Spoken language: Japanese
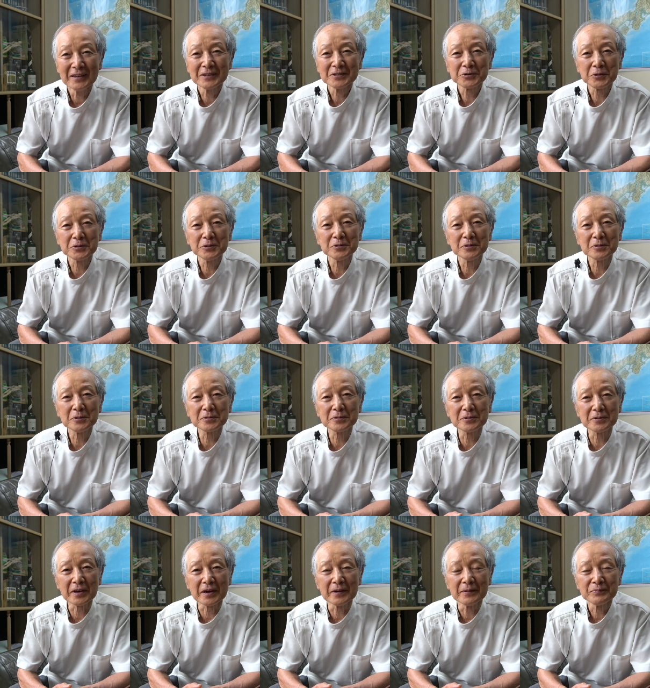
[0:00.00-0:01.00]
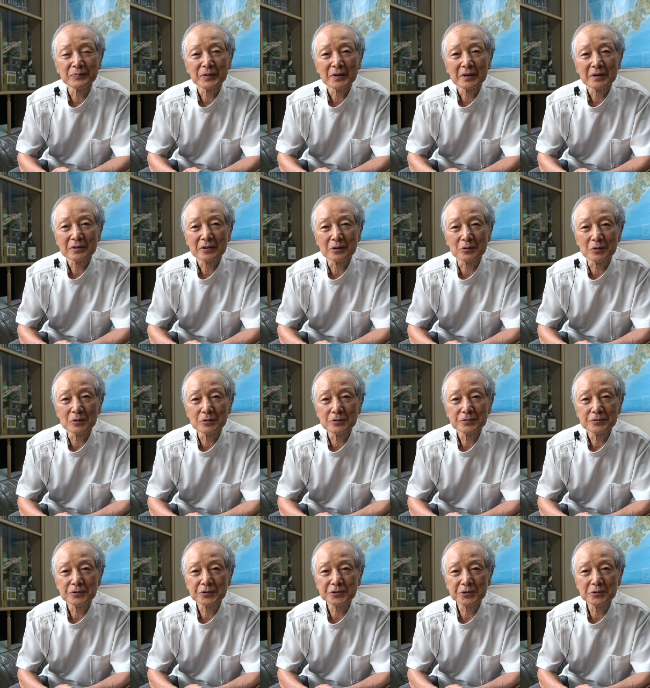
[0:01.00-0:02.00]
ということで、この
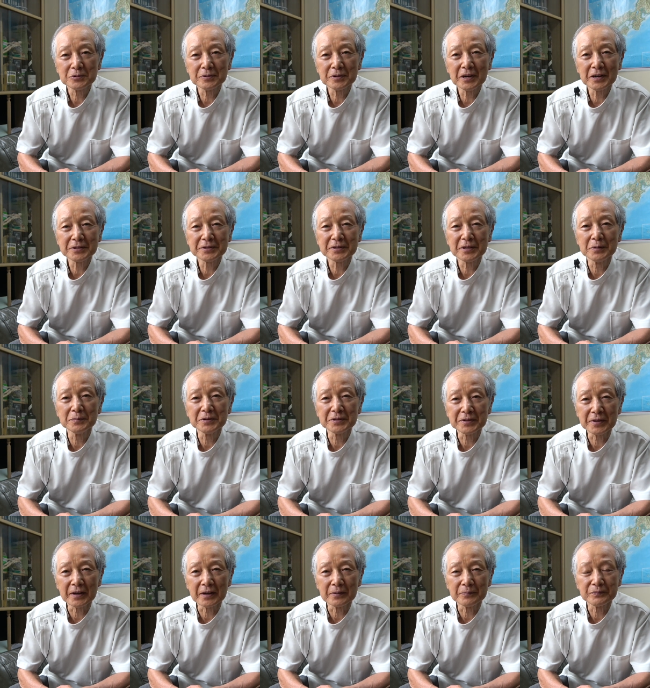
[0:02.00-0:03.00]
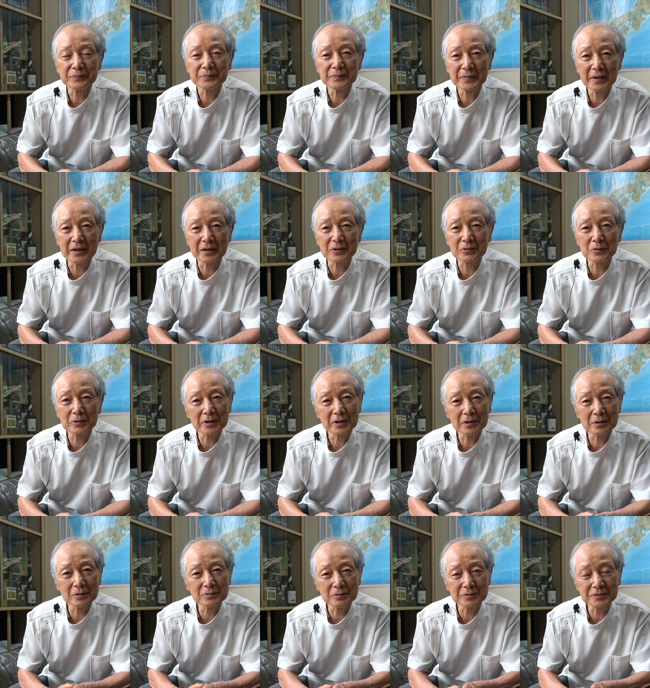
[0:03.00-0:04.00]
復食やってみて、ね、これ
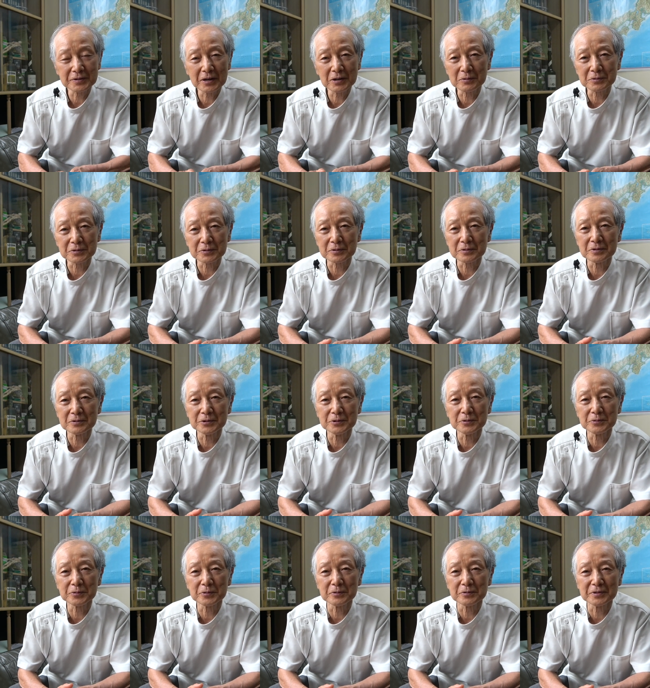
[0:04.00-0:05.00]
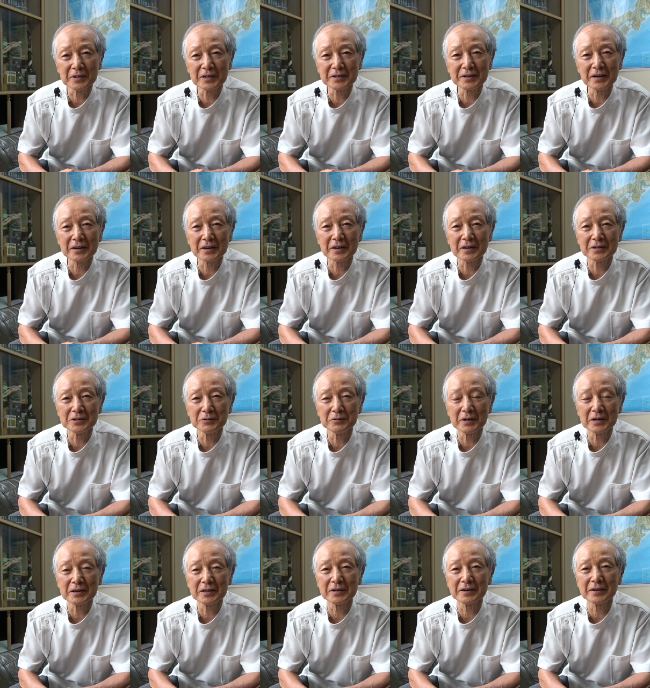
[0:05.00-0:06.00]
はうるさいこと言うとなんだから言
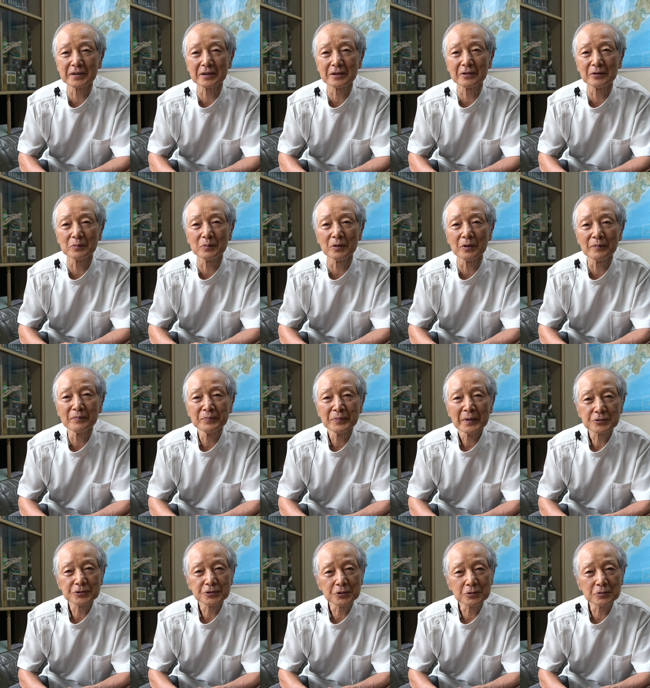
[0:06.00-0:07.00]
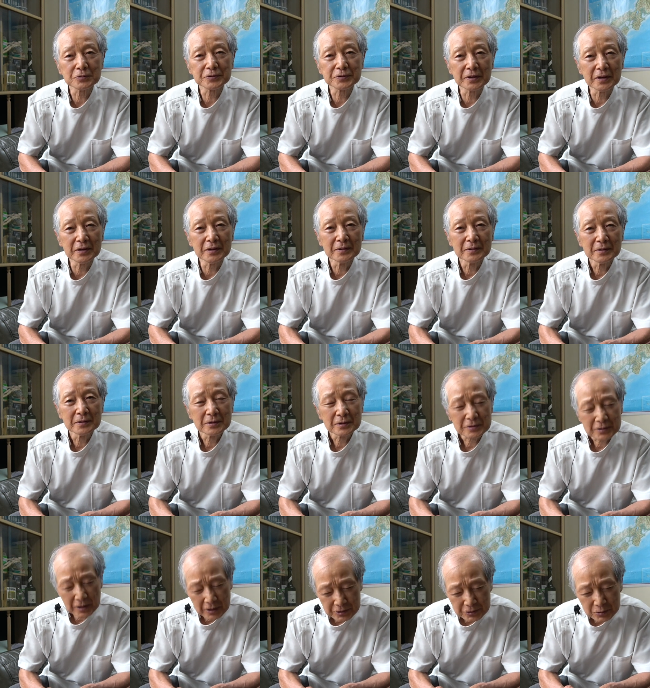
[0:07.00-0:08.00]
わないけれども、復食ってね、
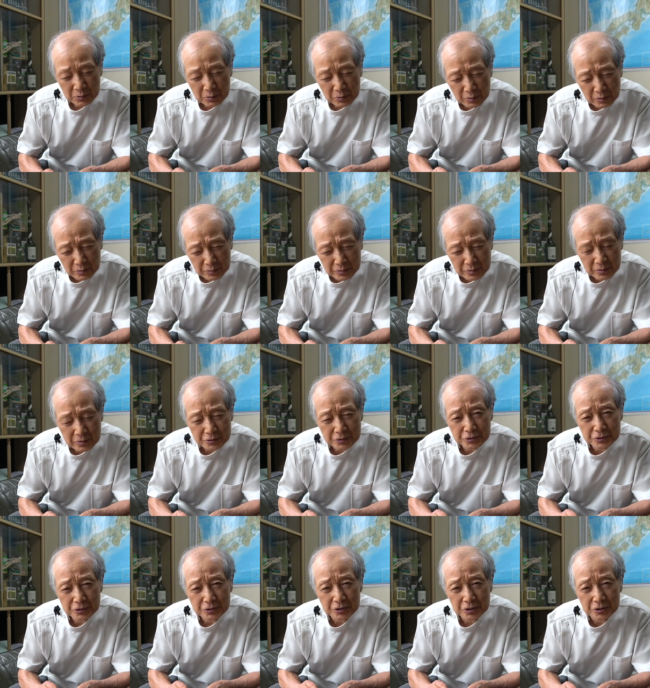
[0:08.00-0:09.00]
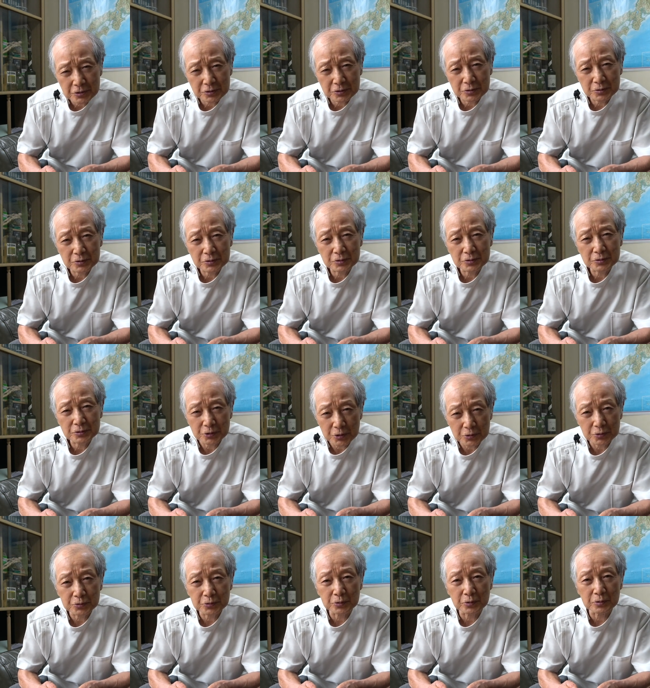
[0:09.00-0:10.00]
最初ほんの
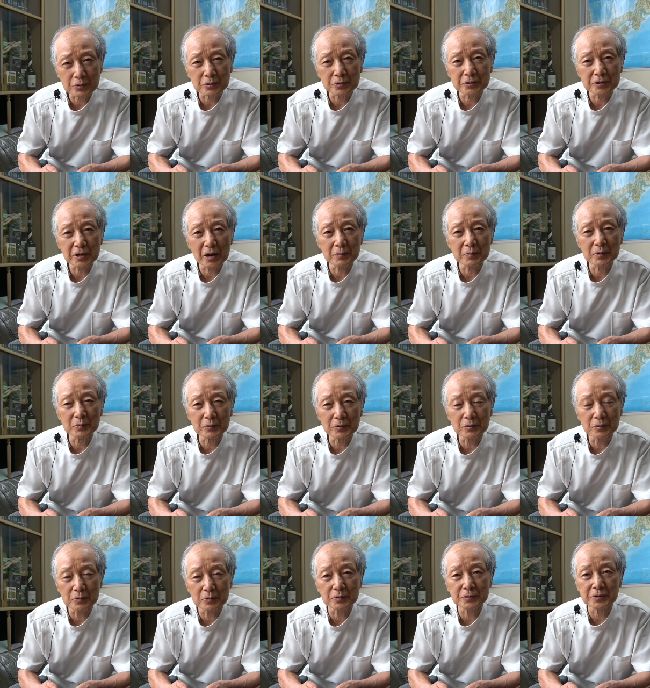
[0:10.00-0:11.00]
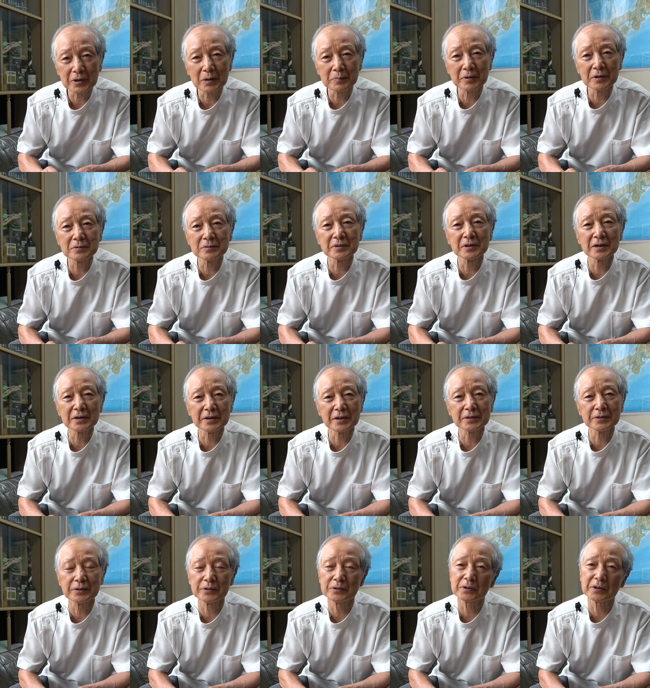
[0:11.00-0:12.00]
ちょっとの食べ物を食べるだけっ
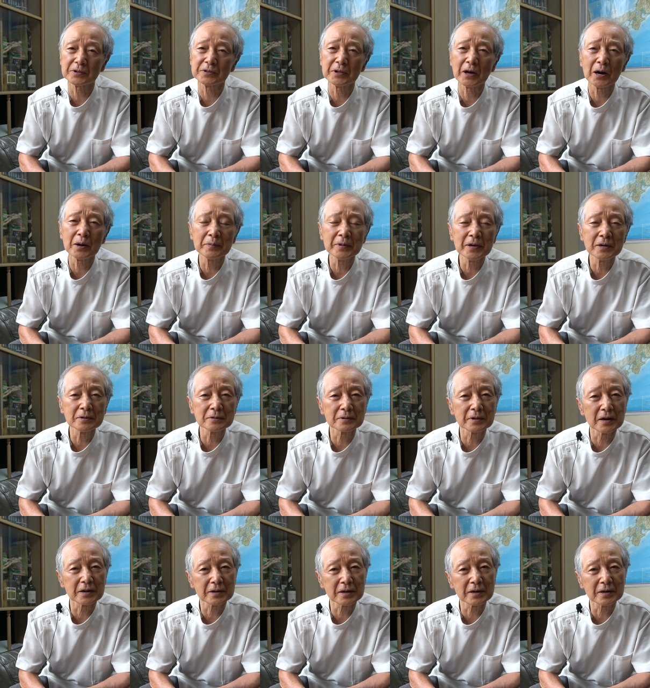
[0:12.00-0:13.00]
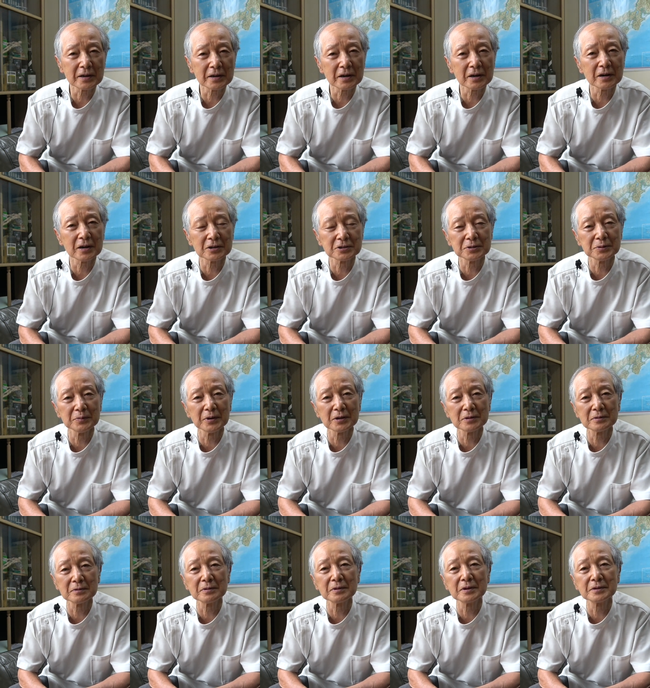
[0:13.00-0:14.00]
ていうか、舐めるだけから始め
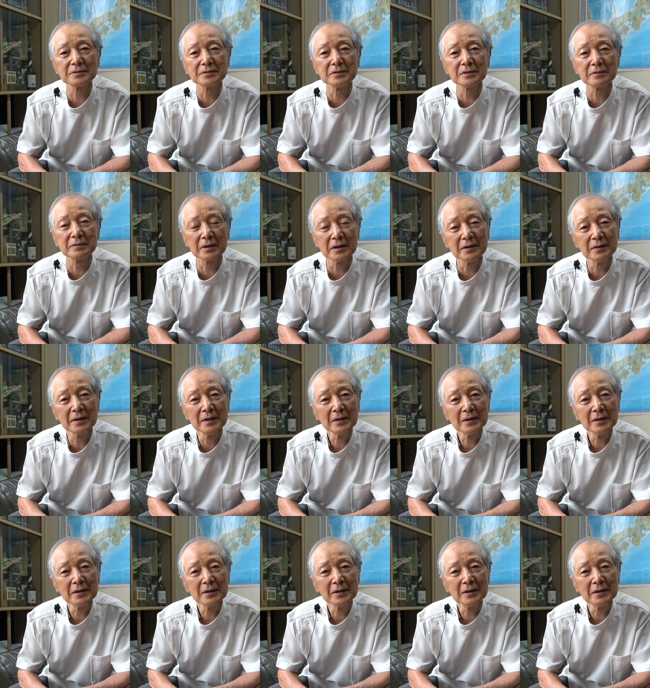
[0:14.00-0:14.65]
るんですよね。